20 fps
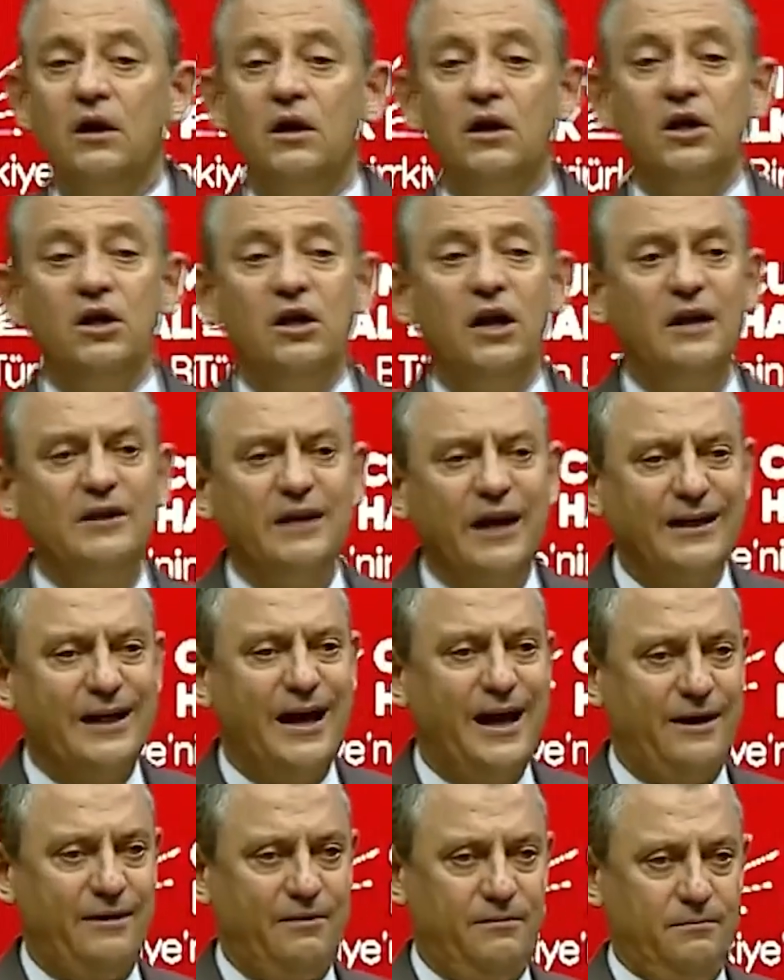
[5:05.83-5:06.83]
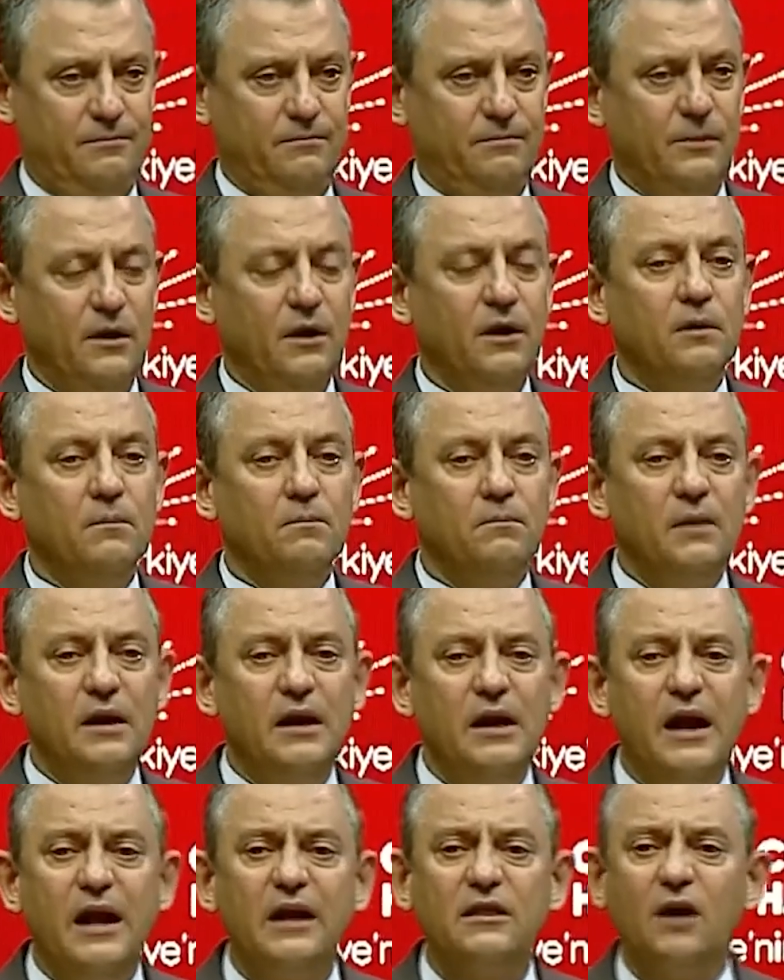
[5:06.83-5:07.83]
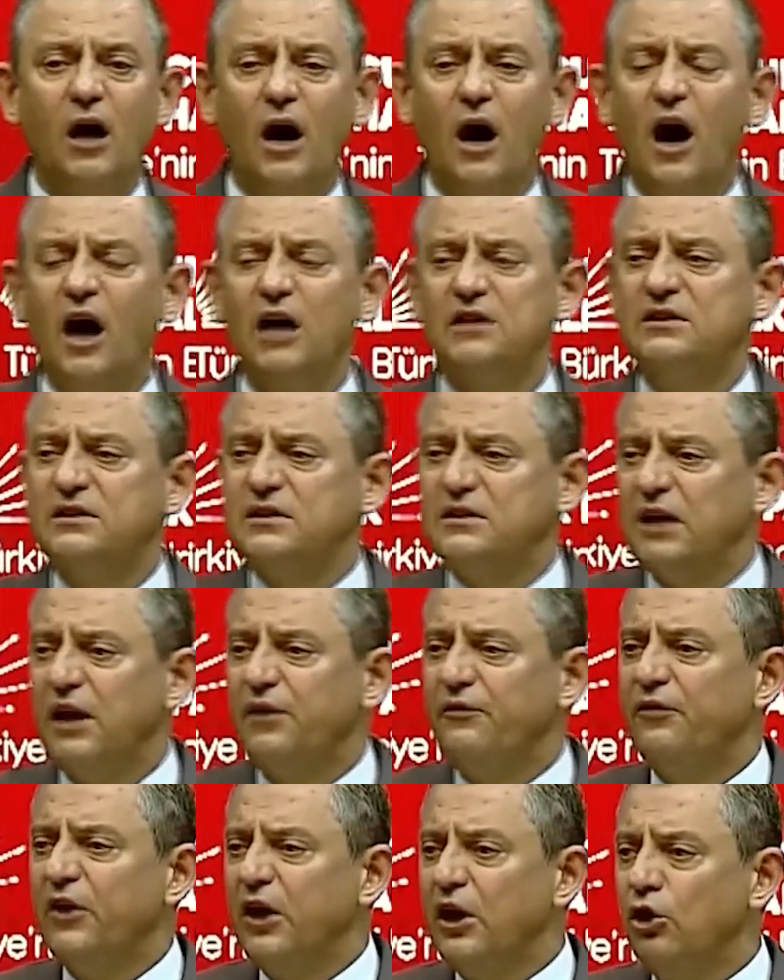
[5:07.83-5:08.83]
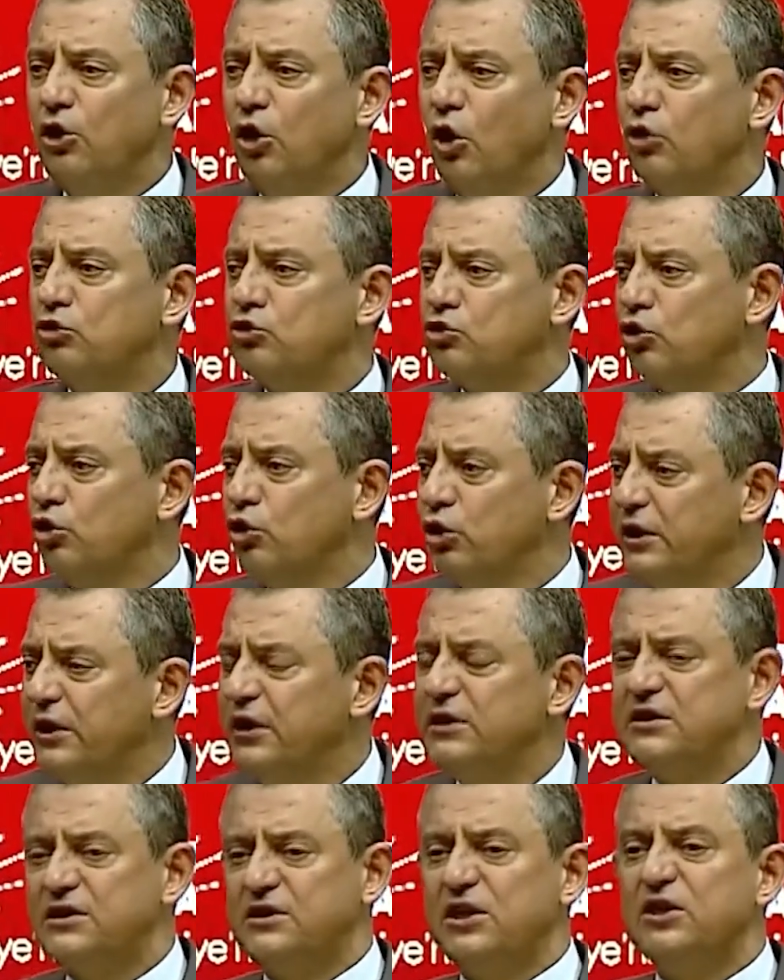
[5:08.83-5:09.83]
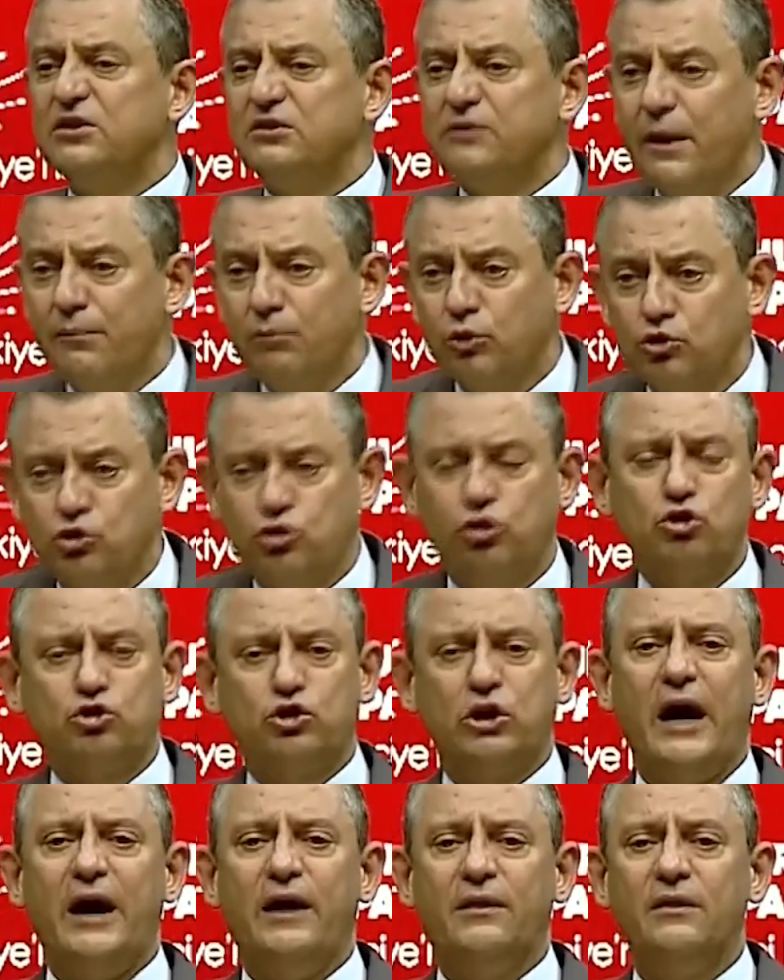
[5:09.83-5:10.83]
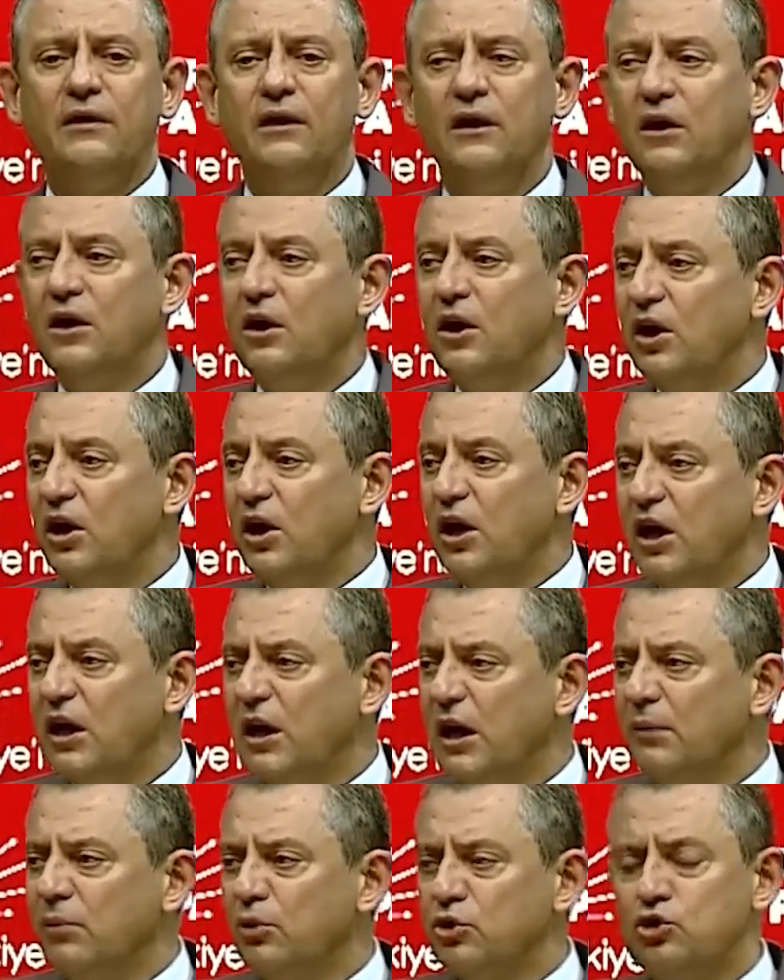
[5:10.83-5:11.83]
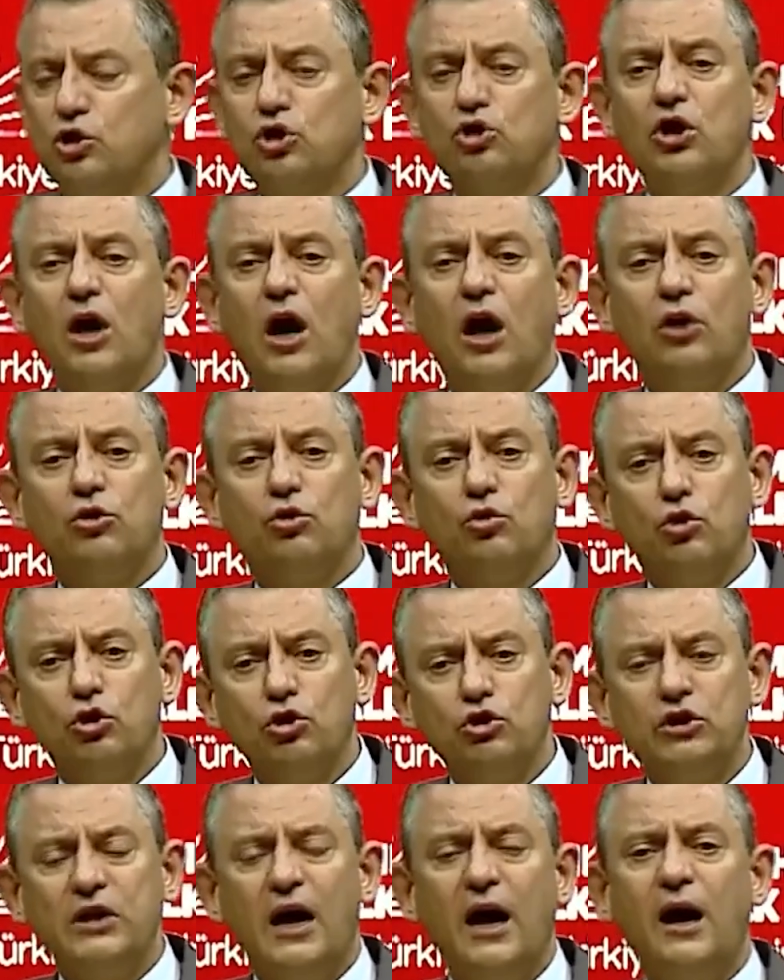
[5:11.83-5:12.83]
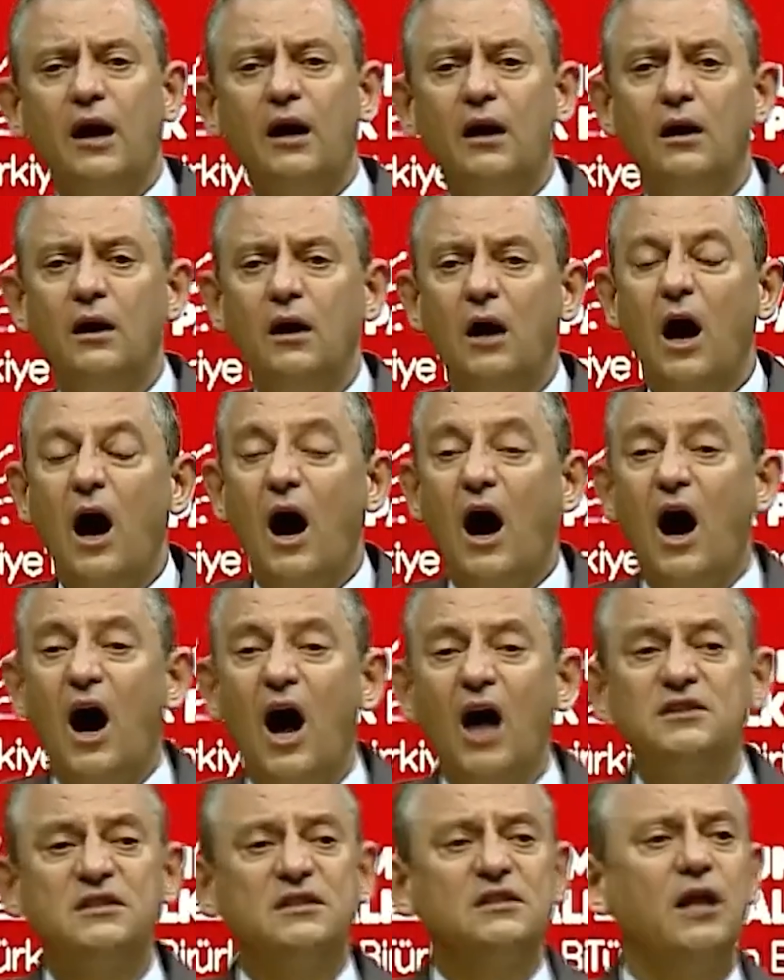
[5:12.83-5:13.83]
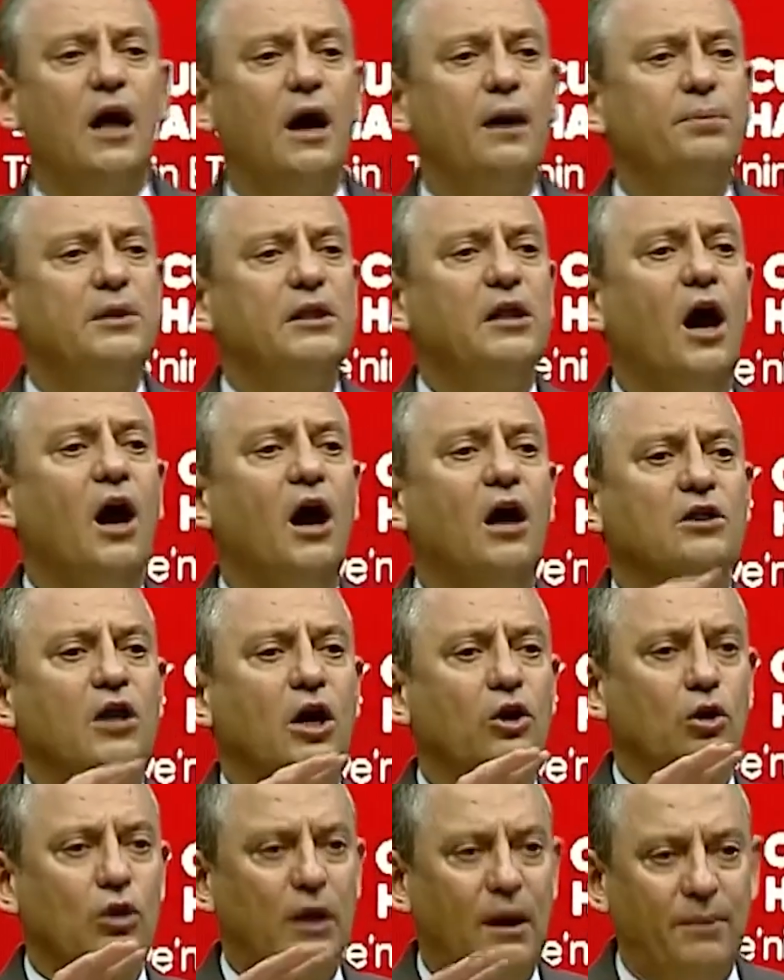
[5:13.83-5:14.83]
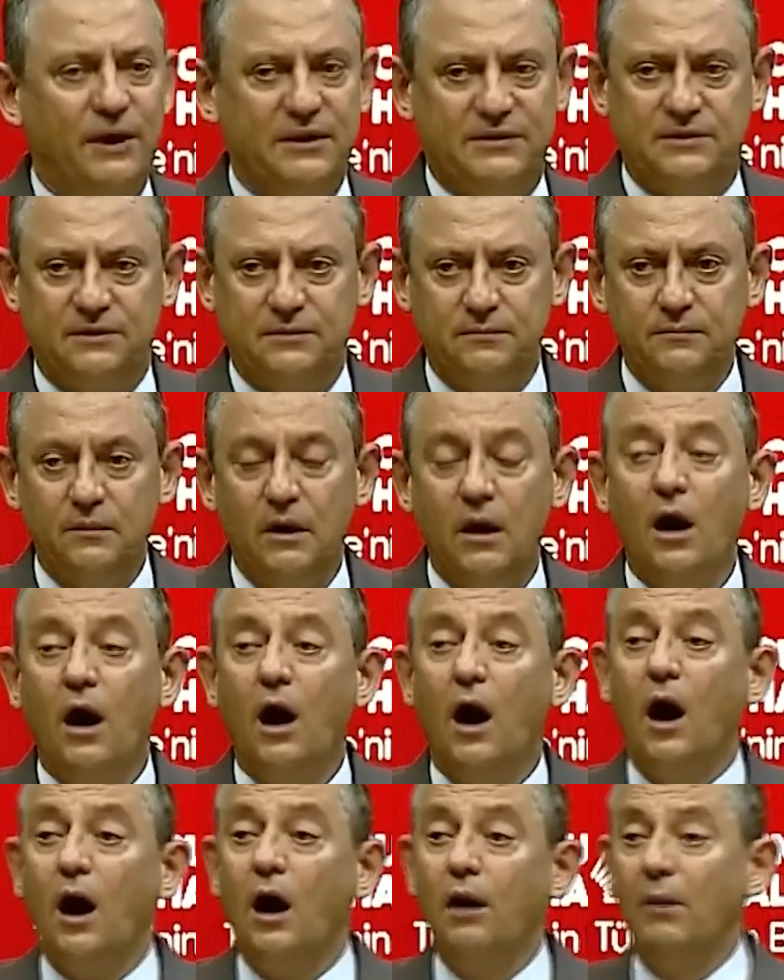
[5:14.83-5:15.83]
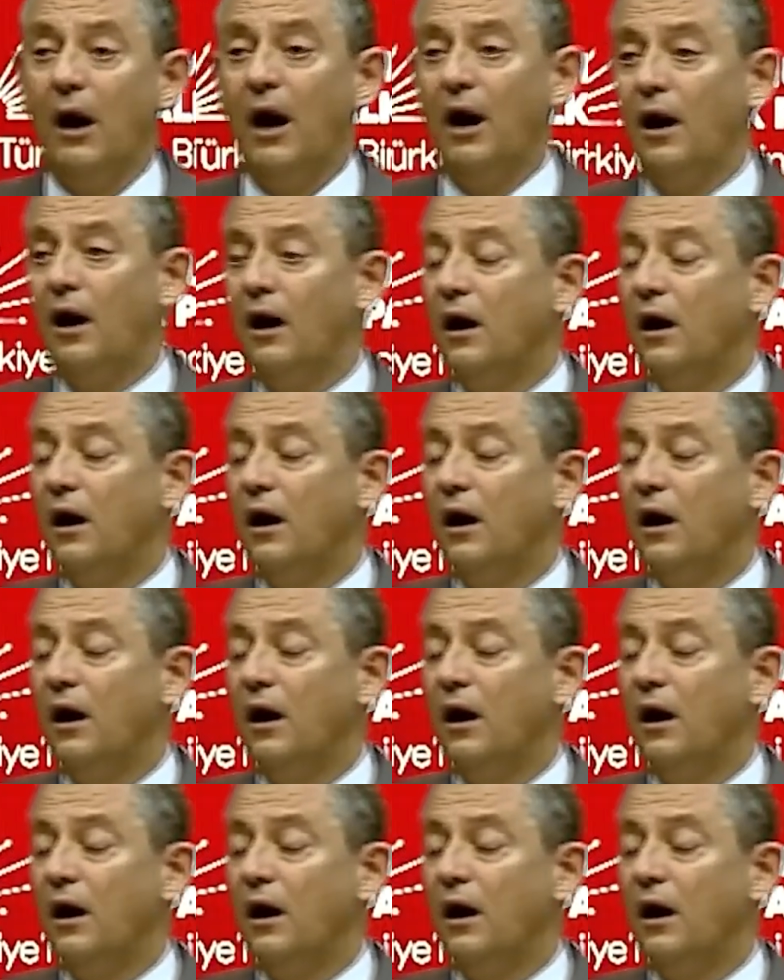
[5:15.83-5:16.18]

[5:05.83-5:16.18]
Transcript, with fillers: İnat eder. Millet aç, sefil, yoksul, işsiz ve mutsuzken iki buçuk daha durursa asla bir daha aday olamaz. Ama